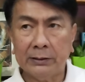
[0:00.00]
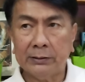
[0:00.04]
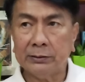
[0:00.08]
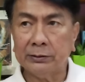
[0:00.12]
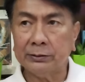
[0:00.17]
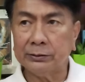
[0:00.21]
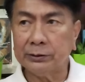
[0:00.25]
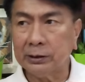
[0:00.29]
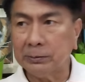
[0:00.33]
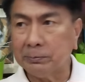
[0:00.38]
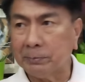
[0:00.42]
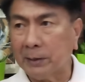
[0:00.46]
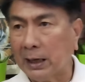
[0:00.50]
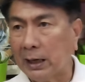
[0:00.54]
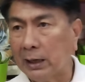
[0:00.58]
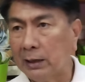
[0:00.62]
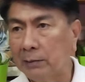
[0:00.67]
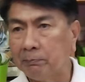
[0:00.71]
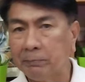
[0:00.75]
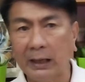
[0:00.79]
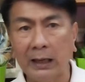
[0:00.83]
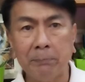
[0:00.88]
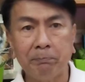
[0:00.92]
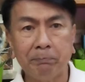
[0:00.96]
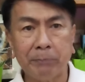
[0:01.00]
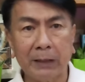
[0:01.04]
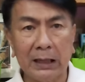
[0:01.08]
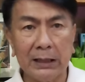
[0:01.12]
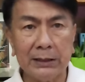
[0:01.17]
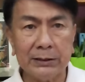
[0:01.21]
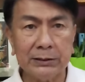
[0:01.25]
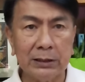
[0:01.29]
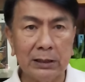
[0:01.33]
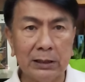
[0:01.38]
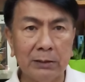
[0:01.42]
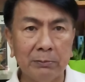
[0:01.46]
O di ba?
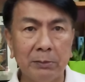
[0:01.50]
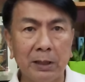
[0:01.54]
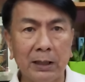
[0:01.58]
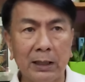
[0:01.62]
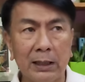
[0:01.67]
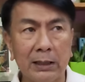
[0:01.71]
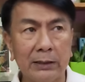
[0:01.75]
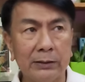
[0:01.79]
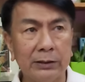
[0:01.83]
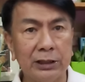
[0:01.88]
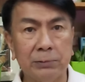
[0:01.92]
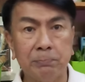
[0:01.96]
Pare-pareha silang mga